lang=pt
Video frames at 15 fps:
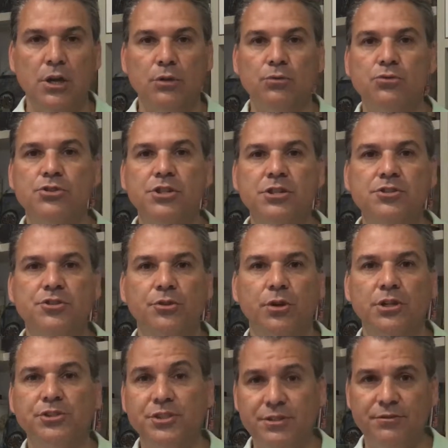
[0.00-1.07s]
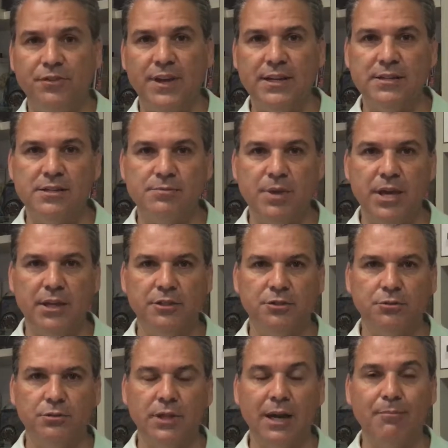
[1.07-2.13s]
Nos dias de hoje, infelizmente,
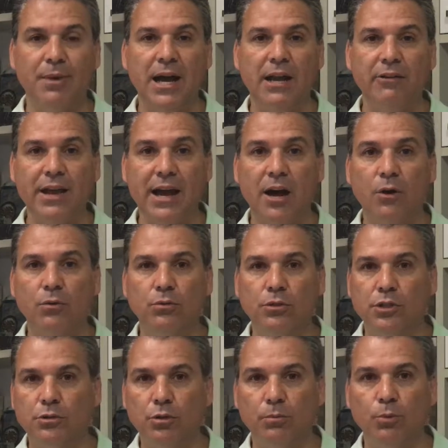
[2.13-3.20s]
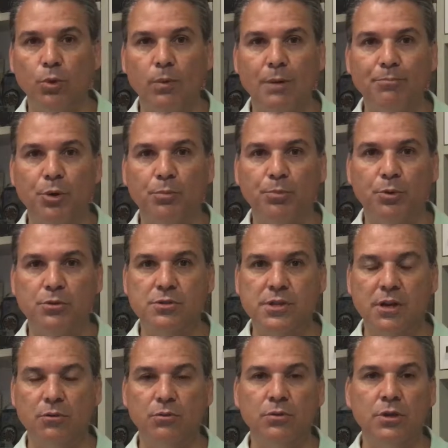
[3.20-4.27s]
o trabalho é algo que tomou uma
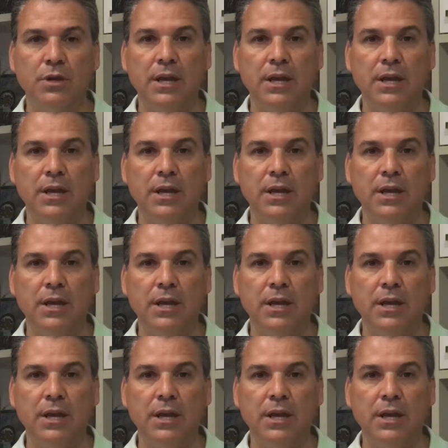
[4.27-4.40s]
proporção